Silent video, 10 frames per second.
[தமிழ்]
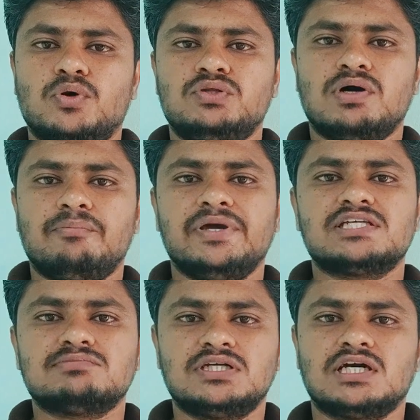பொதுவாக
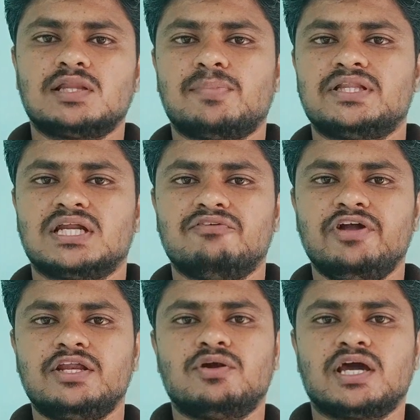பேஸ்மெண்ட்டுங்கிறது பார்த்தீங்கன்னா
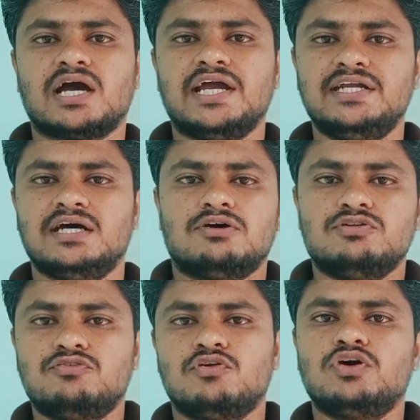வீட்டோட ஹைட்
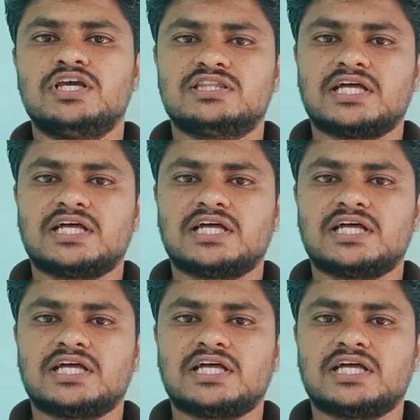அதாவது ஃப்ளோரிங்